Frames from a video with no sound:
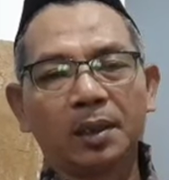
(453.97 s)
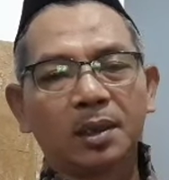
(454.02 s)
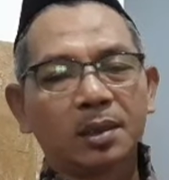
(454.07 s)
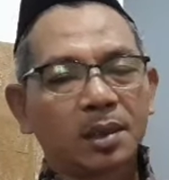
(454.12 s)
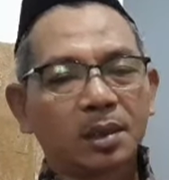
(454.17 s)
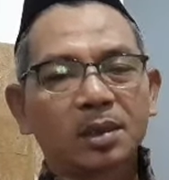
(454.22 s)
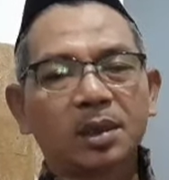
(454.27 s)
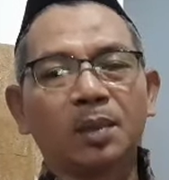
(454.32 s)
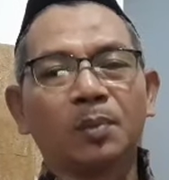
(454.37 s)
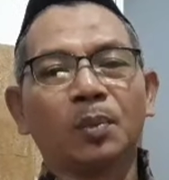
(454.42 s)

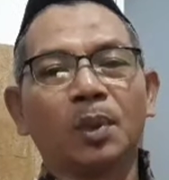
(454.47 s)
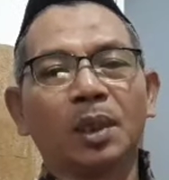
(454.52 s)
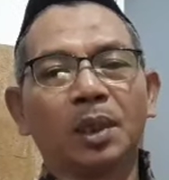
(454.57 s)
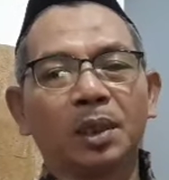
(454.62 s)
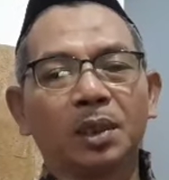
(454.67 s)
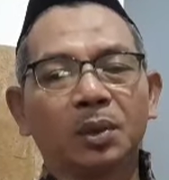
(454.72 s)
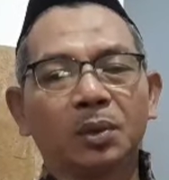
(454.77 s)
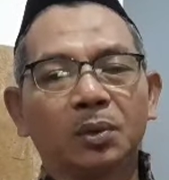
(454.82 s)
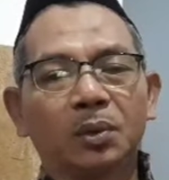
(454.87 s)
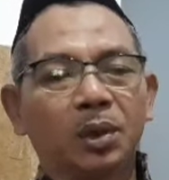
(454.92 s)

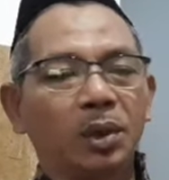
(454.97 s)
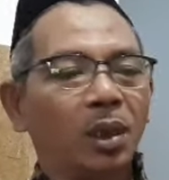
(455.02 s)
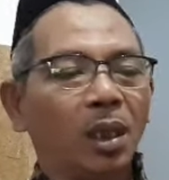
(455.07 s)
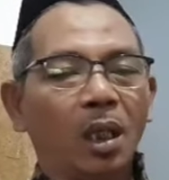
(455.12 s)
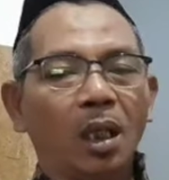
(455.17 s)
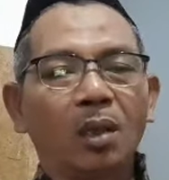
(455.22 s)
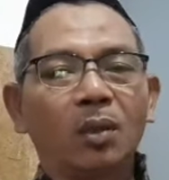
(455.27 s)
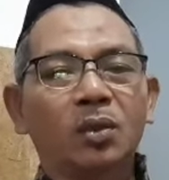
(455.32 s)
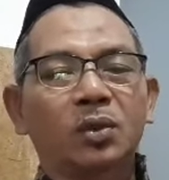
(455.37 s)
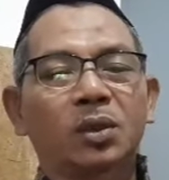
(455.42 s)
Sesimpel itu.
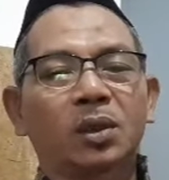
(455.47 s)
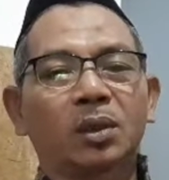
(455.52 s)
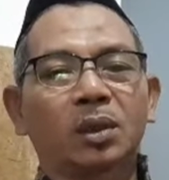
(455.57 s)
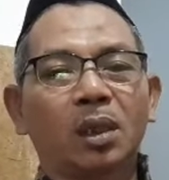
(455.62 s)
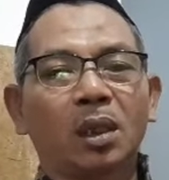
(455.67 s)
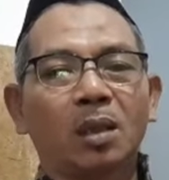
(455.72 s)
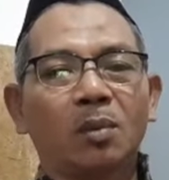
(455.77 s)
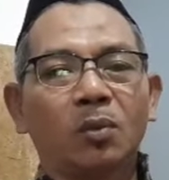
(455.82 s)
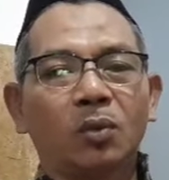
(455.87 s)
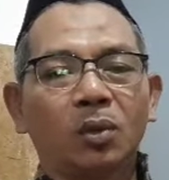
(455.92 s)
Tidak harus
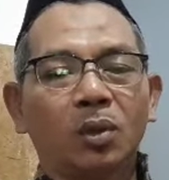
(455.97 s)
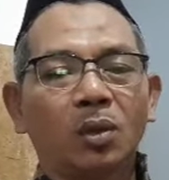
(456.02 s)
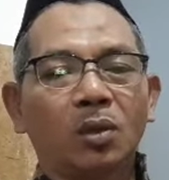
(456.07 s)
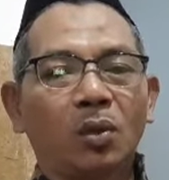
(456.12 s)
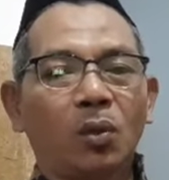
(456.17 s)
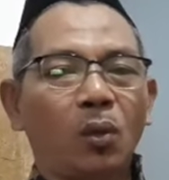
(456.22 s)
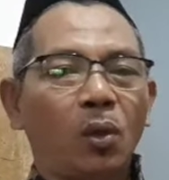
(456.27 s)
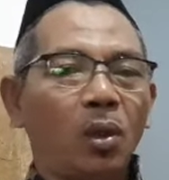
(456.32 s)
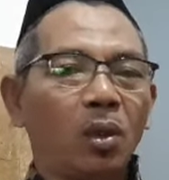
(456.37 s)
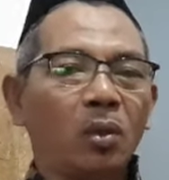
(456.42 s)
kita kemudian
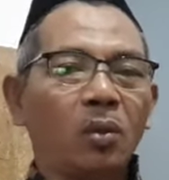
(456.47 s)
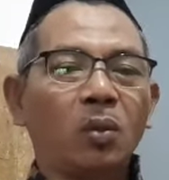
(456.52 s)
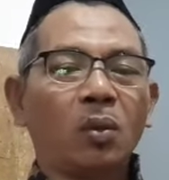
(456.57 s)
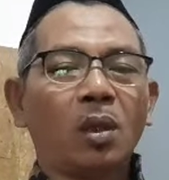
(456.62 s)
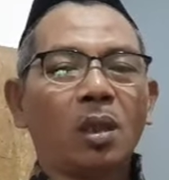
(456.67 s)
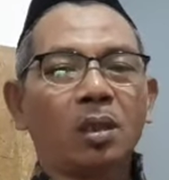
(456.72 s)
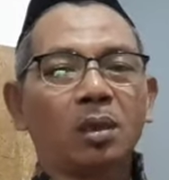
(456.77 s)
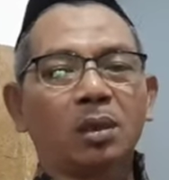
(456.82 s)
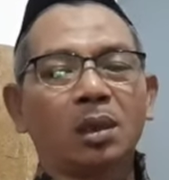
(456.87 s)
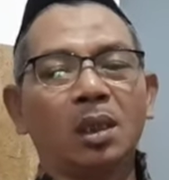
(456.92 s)

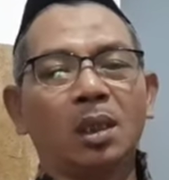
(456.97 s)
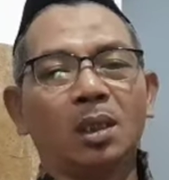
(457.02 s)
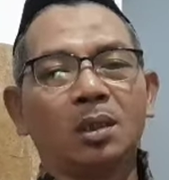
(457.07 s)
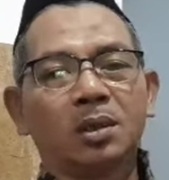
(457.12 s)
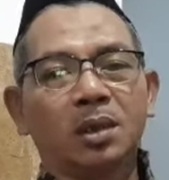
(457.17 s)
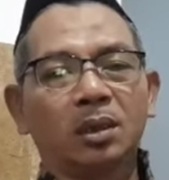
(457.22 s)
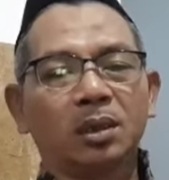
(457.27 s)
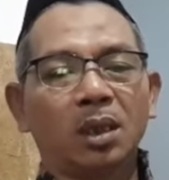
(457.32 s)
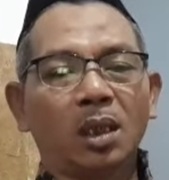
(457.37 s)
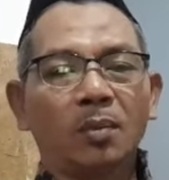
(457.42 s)
keluar-keluar
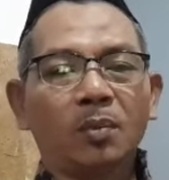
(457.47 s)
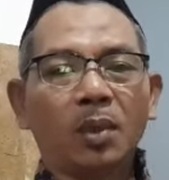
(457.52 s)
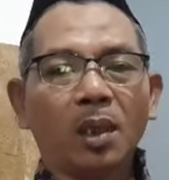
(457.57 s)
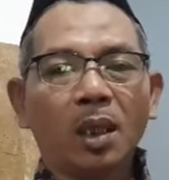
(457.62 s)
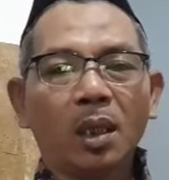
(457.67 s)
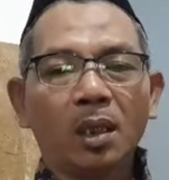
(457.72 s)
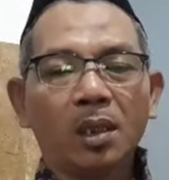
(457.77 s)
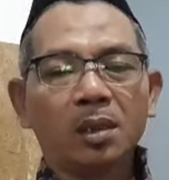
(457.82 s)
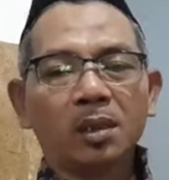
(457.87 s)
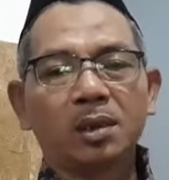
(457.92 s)
setiap
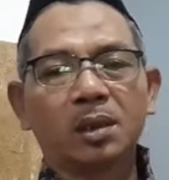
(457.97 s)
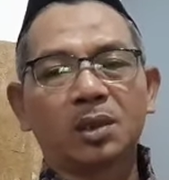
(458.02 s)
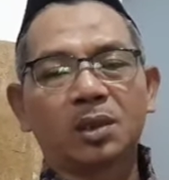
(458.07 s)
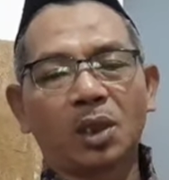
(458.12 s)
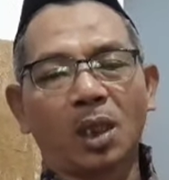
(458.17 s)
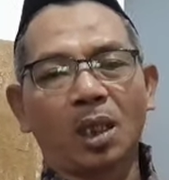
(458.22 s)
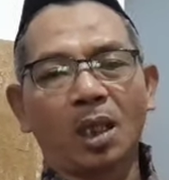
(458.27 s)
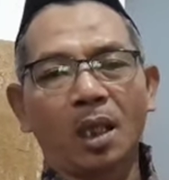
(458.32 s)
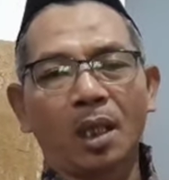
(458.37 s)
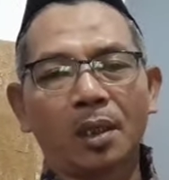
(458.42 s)
hari di
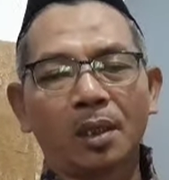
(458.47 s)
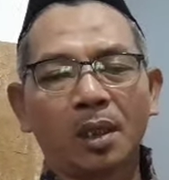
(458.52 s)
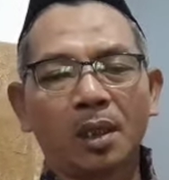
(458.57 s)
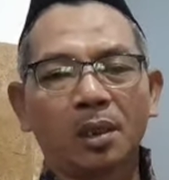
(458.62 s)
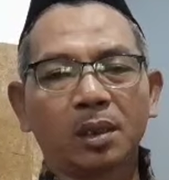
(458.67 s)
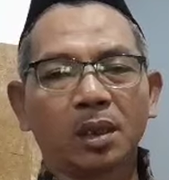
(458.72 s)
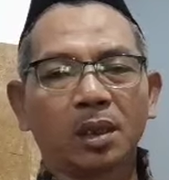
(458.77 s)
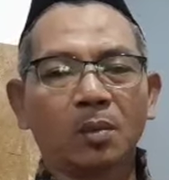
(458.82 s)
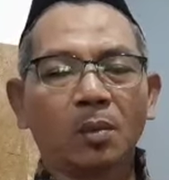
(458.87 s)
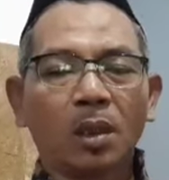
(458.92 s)

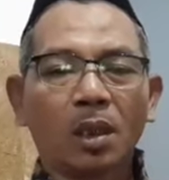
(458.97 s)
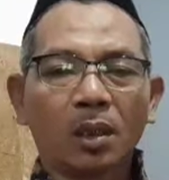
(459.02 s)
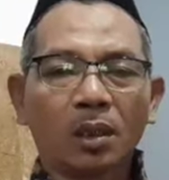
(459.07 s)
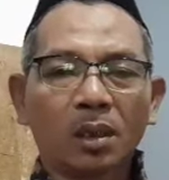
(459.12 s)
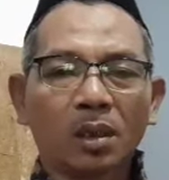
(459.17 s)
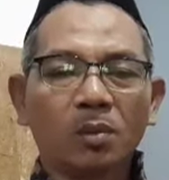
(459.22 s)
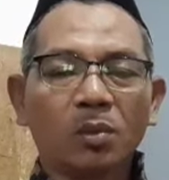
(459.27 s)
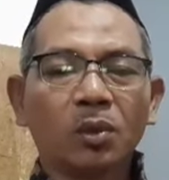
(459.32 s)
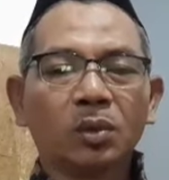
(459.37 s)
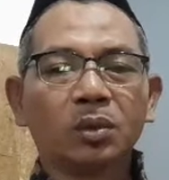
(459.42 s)
jalanan,
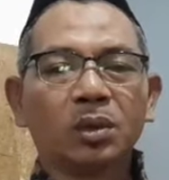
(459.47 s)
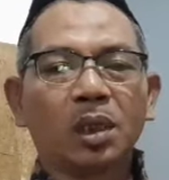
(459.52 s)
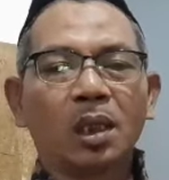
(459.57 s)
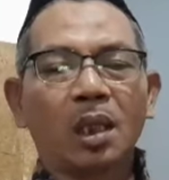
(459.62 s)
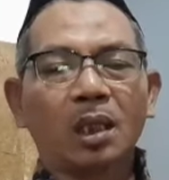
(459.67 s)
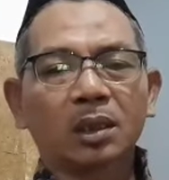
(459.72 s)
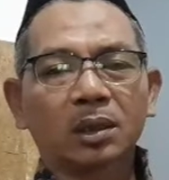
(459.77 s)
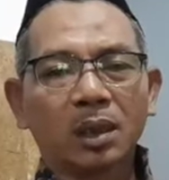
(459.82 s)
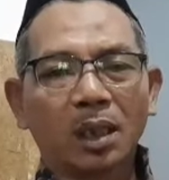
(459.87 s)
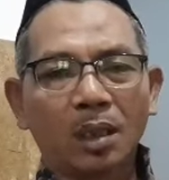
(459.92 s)
demo-demo,
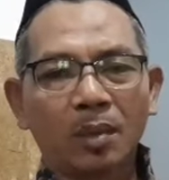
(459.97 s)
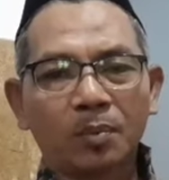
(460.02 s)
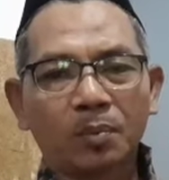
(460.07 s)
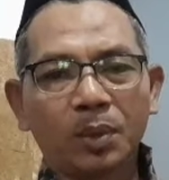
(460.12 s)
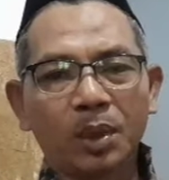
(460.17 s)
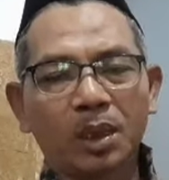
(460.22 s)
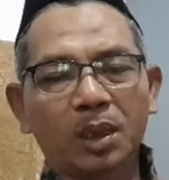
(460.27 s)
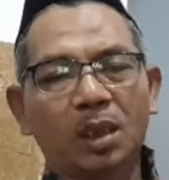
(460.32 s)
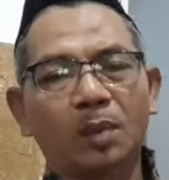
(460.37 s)
teriak takbir.